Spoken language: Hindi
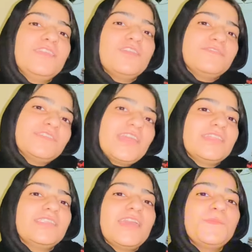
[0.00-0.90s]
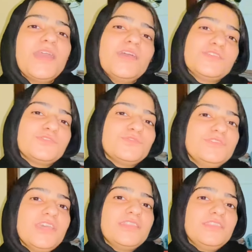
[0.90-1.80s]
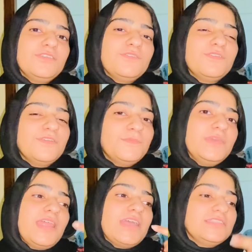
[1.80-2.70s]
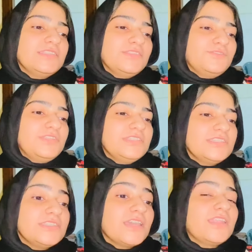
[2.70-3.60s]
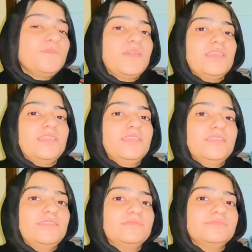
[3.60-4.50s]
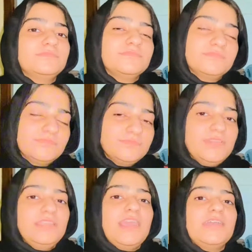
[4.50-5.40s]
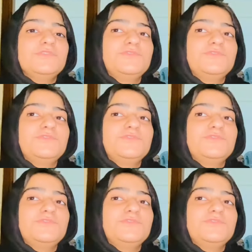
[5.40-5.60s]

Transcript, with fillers: और इफ्तारी के टाइम सो जाती हो फिर आज इसे थोड़ी सी शर्म आई फिर ये आज